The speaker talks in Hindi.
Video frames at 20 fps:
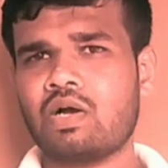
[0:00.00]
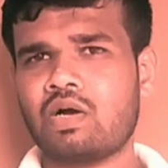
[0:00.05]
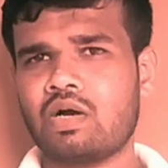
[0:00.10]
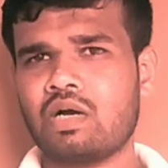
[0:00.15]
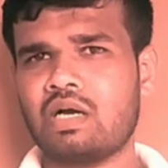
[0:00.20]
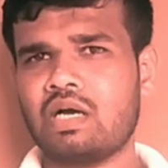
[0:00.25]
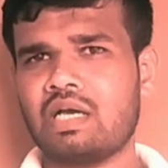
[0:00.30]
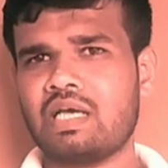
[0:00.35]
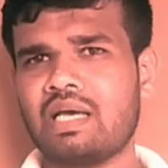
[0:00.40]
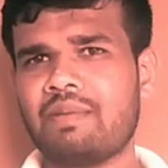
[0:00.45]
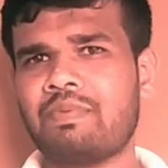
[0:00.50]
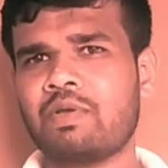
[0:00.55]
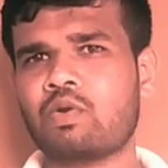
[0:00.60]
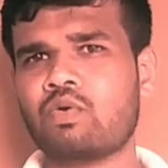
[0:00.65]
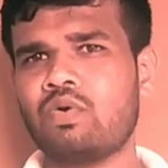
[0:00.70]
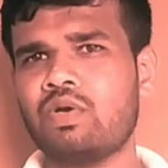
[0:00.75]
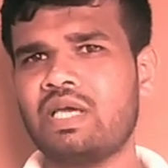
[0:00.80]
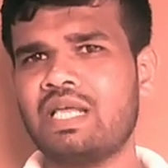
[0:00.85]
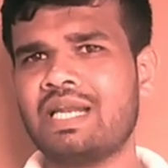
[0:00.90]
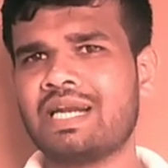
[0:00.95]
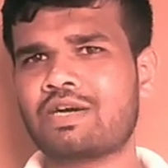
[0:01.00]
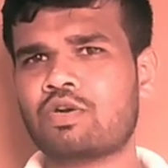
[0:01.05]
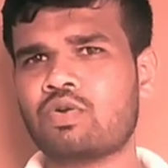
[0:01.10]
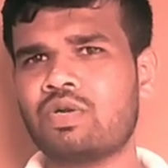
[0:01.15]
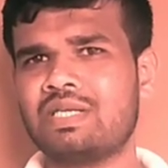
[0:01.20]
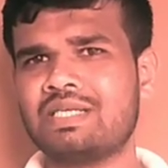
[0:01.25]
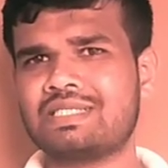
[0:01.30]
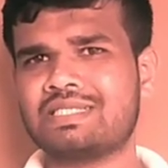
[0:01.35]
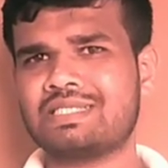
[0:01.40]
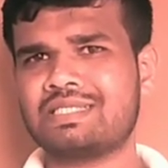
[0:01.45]
या फिर कोई
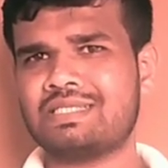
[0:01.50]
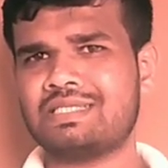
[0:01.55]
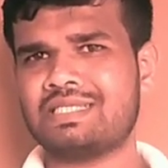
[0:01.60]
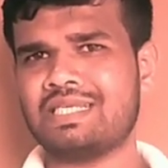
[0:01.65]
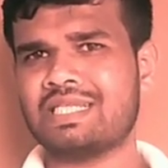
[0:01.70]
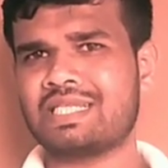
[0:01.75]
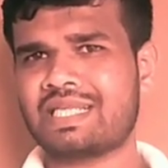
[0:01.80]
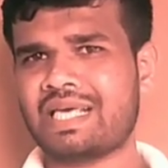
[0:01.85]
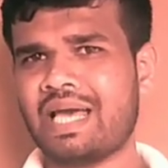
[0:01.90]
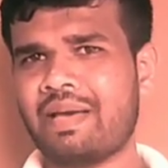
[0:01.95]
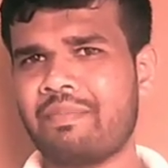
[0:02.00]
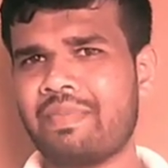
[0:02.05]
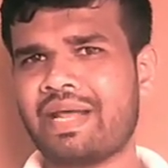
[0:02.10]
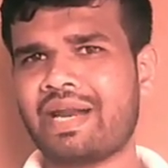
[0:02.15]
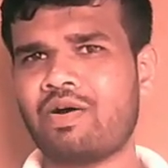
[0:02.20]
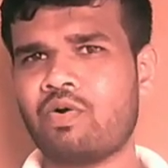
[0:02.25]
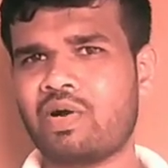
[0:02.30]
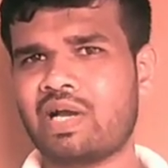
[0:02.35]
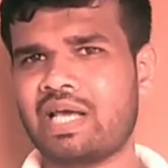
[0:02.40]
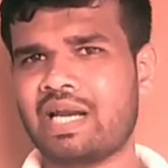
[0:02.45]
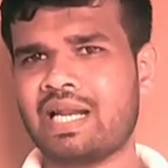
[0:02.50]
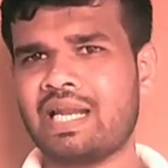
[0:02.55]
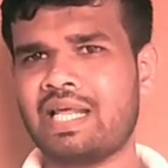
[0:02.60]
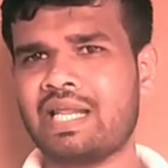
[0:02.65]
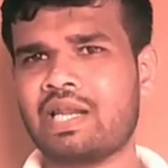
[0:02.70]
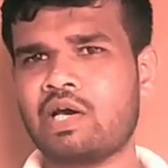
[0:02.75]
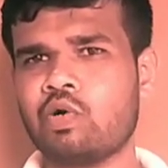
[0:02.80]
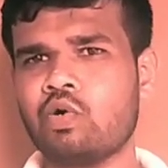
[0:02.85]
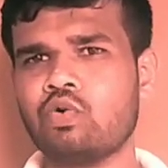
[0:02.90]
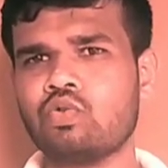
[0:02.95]
इलेक्ट्रॉनिक्स चीज़ कैमरा वगैरह
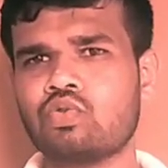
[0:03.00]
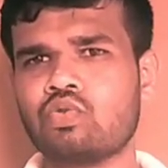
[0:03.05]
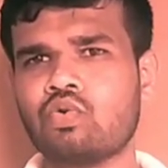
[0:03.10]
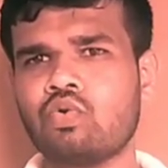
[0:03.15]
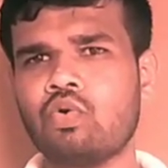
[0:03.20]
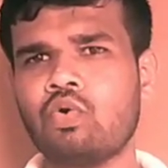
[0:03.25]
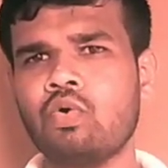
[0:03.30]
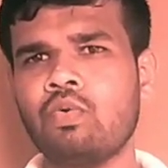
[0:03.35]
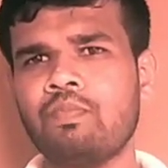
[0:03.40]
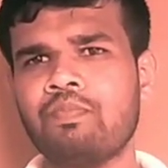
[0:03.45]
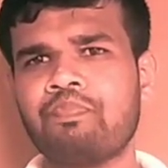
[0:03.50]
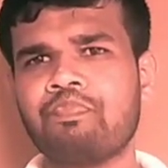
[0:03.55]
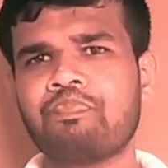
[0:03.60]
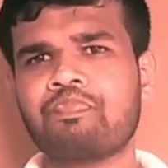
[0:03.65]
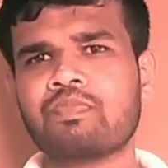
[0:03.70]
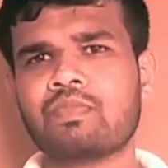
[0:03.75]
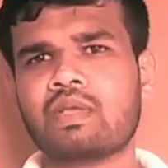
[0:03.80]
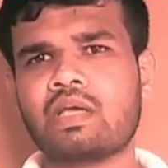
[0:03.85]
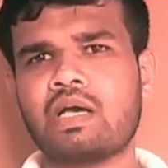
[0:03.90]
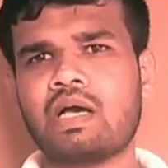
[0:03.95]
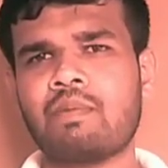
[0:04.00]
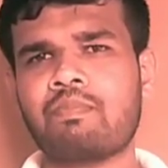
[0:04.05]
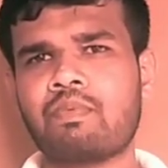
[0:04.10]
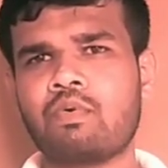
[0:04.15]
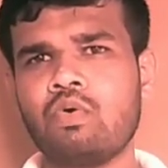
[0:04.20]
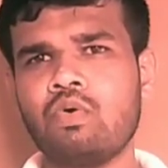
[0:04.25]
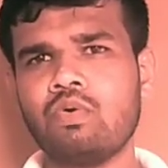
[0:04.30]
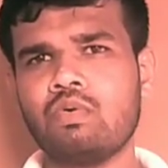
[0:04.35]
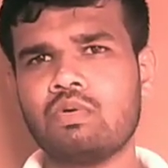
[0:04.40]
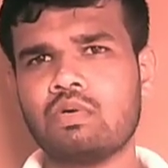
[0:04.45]
लेना हो तो वो
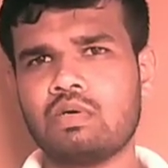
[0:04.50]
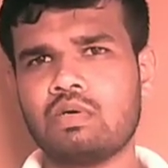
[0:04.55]
आपको